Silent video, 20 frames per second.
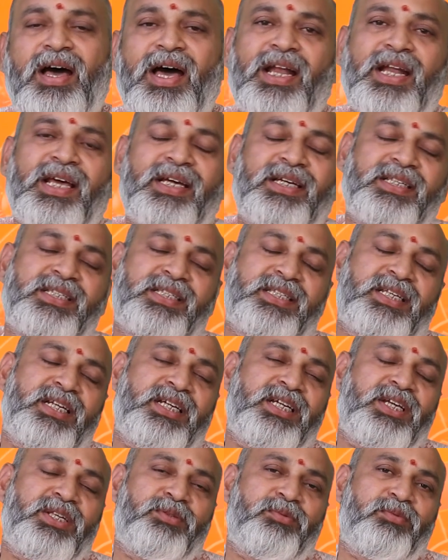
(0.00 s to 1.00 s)
అలాగే
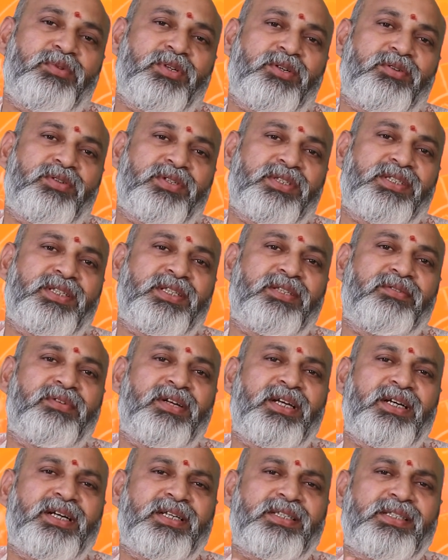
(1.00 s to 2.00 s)
శనికేతువుల యొక్క స్థితి
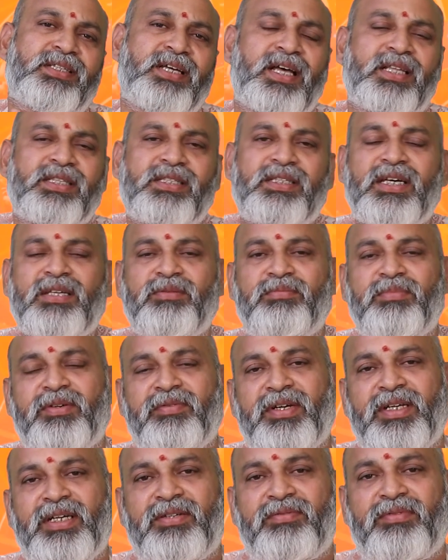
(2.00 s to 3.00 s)
వల్ల కాస్త
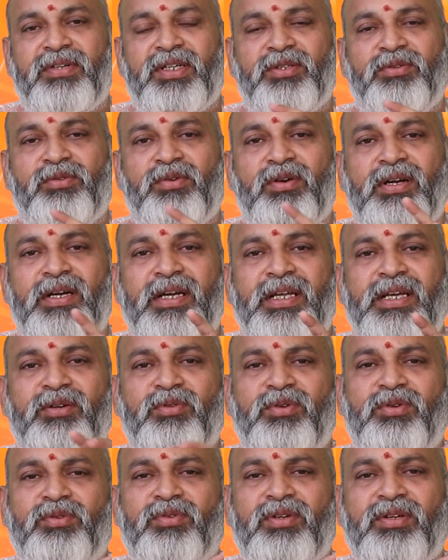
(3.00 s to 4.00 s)
ఆధ్యాత్మికమైనటువంటి ధోరణి
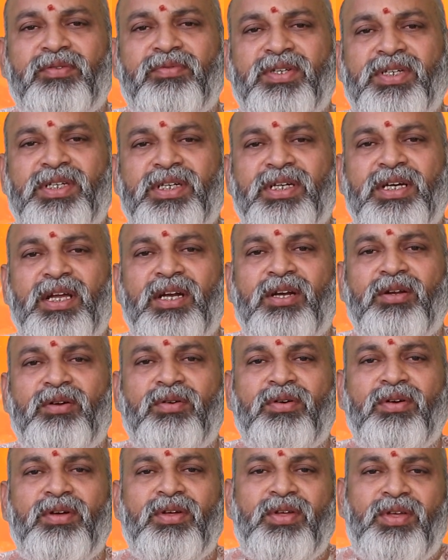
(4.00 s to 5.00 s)
కొన్ని కొన్ని విషయాల్లో
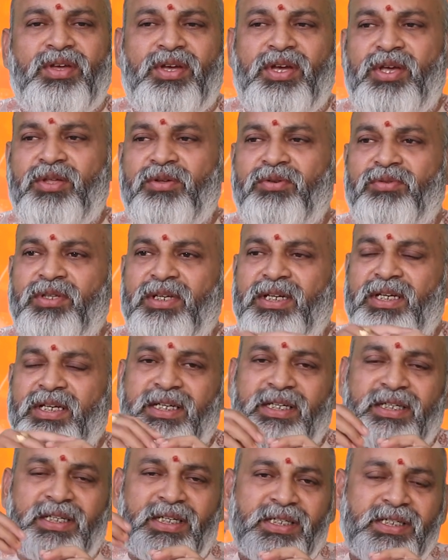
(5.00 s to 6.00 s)
ఏదో
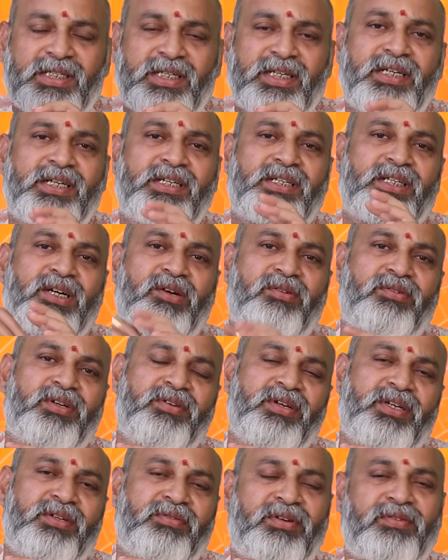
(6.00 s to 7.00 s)
తెలియని ఇంట్రెస్ట్ లేనట్టుగా
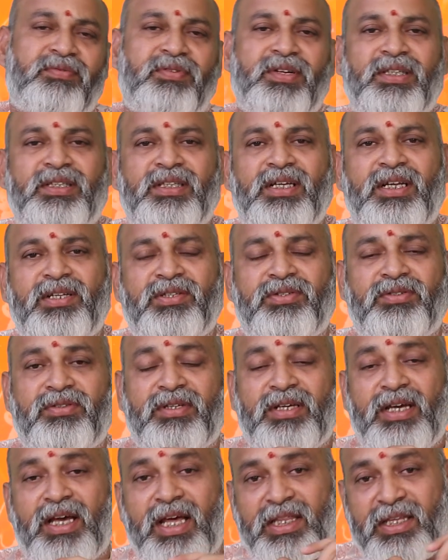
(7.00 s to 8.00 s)
ఉండడం ఇటువంటి ఫలితాలు
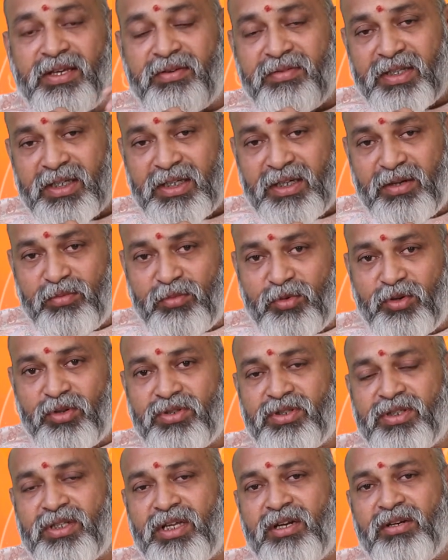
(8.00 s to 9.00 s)
ఇస్తుంది అదేవిధంగా మూడో
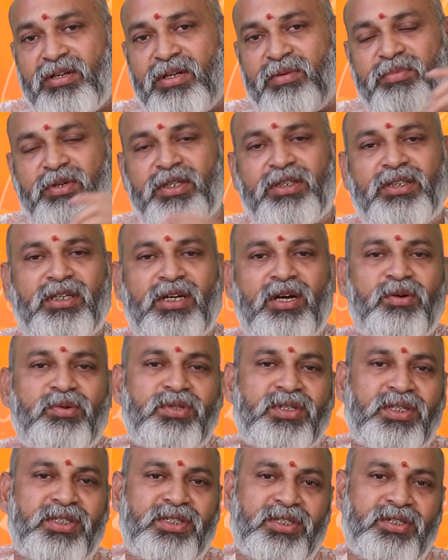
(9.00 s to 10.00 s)
స్థానంలో ఎప్పుడైతే
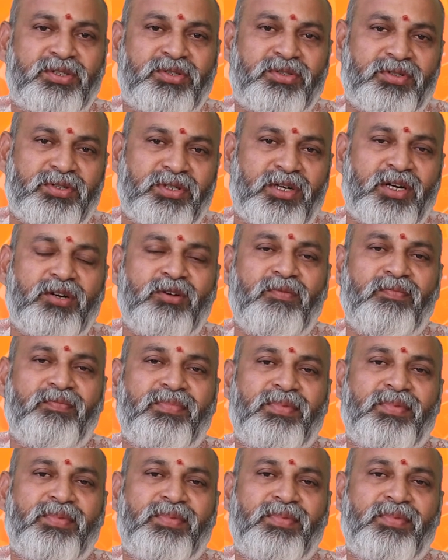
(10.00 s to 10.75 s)
రాహు సంచరిస్తున్నాడో